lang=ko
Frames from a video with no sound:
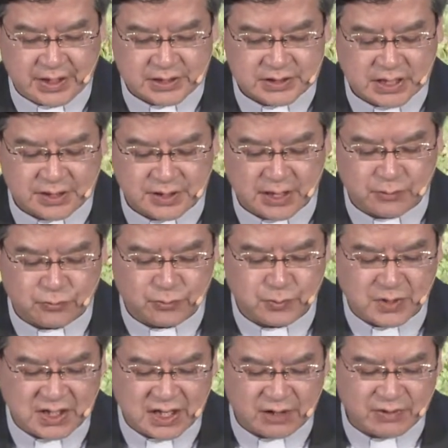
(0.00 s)
참된
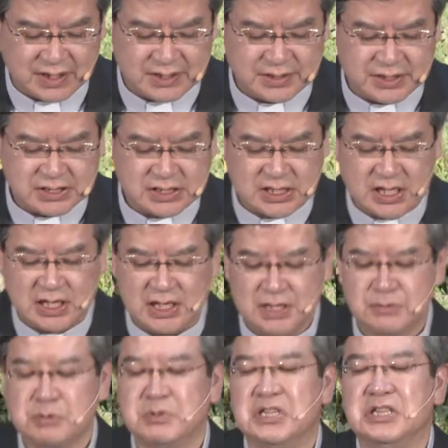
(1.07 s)
국민이라고 하는 것은
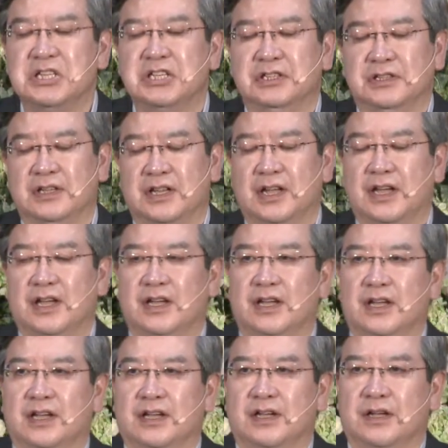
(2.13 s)
하나님을 믿는
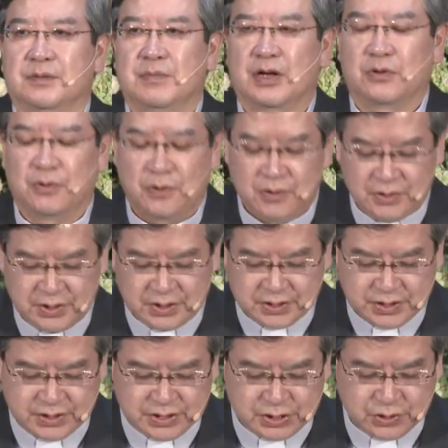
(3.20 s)
바로
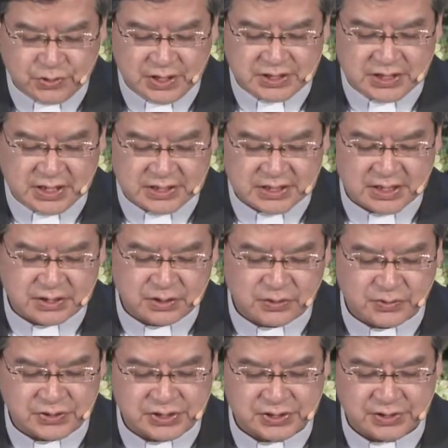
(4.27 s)
그리스도의
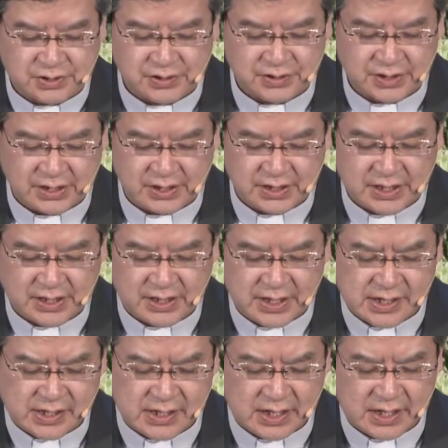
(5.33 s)
제자들로서
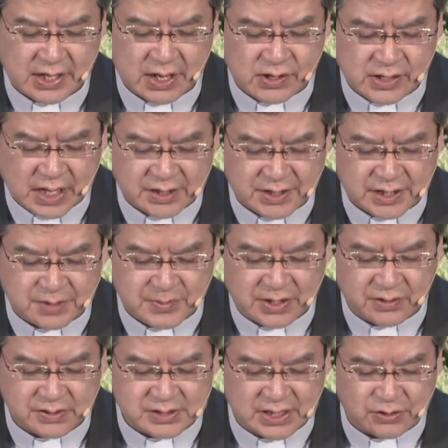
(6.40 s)
인간의 하나님의
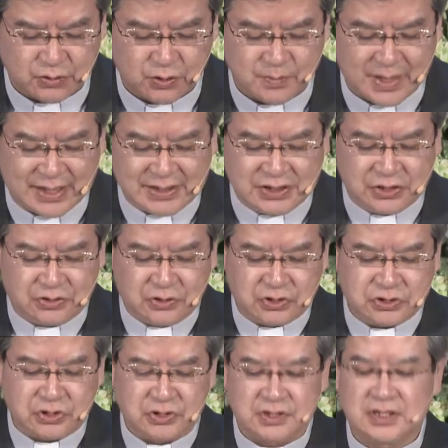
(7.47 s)
형상으로
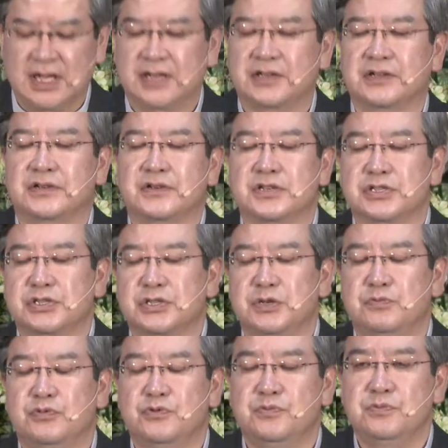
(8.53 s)
만들어졌다는
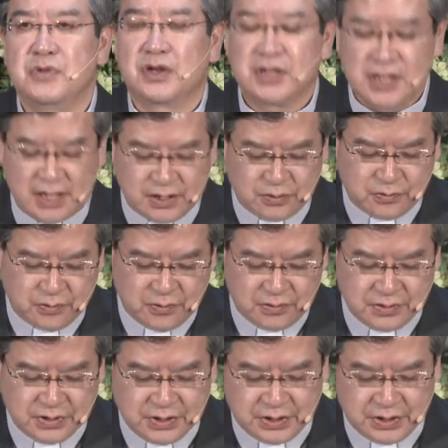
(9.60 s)
것을 분명히 알고